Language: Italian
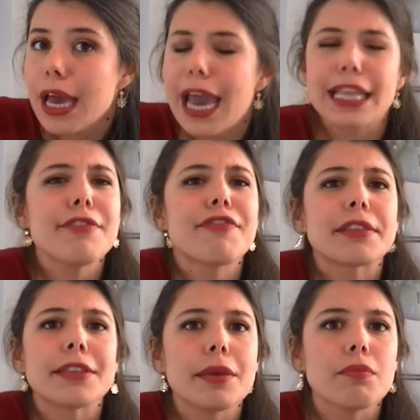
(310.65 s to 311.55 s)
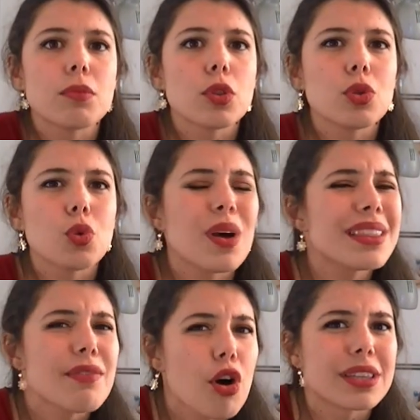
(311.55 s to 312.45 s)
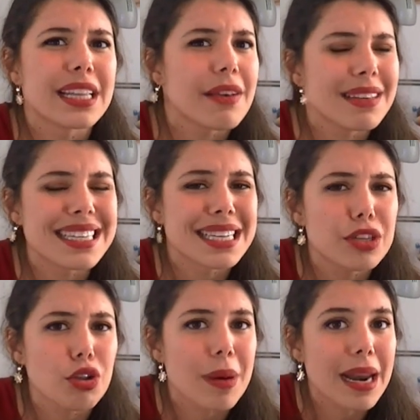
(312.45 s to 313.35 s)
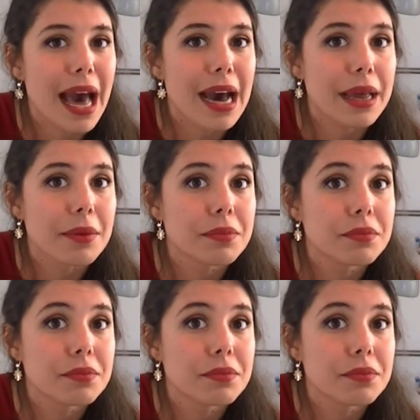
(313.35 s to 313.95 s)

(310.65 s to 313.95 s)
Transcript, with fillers: Ed infatti, quante volte ne avete sentito parlare?